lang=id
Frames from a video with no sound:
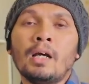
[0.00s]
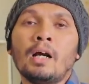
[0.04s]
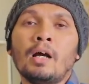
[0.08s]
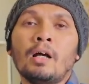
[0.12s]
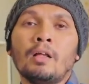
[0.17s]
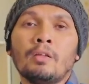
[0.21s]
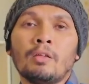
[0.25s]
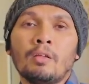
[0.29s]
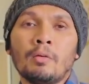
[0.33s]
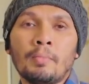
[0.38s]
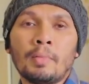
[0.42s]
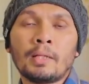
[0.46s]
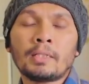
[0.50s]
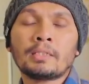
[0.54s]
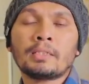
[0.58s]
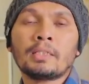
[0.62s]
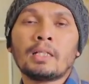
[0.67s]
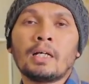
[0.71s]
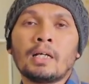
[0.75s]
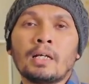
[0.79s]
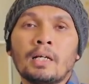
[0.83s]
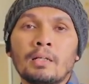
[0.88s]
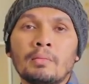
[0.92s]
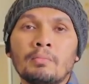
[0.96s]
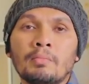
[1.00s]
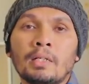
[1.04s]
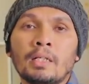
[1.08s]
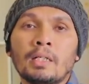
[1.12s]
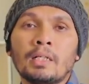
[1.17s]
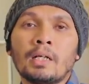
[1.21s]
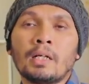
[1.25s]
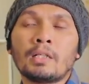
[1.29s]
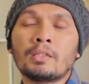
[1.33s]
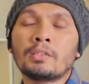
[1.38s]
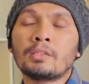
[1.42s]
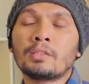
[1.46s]
Allah pasti akan
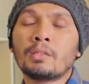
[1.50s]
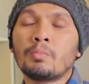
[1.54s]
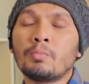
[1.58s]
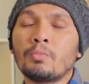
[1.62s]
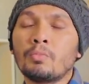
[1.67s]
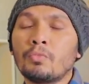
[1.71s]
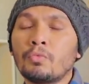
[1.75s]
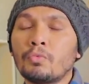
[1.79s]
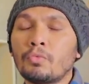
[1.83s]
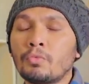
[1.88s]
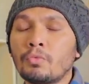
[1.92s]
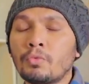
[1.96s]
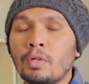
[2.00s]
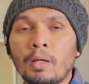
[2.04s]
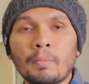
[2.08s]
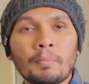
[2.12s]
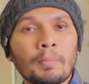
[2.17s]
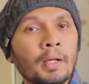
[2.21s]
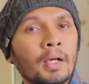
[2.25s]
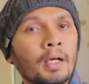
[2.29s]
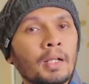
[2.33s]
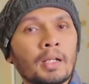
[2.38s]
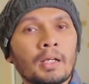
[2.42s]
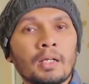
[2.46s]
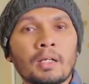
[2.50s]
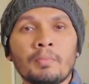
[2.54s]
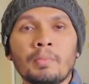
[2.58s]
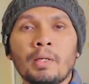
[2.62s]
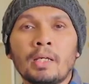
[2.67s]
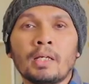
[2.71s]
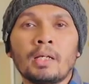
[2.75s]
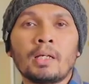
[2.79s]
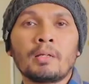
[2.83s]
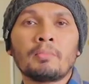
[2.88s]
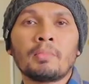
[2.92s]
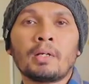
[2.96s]
berikan semua pahala
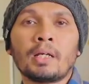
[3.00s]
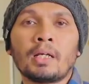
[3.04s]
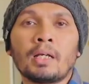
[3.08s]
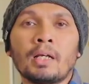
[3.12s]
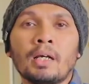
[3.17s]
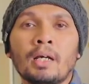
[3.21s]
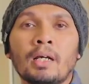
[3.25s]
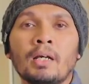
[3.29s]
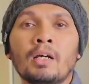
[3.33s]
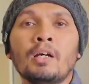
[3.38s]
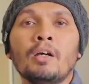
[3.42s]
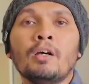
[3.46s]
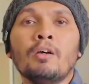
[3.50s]
kebaikan mereka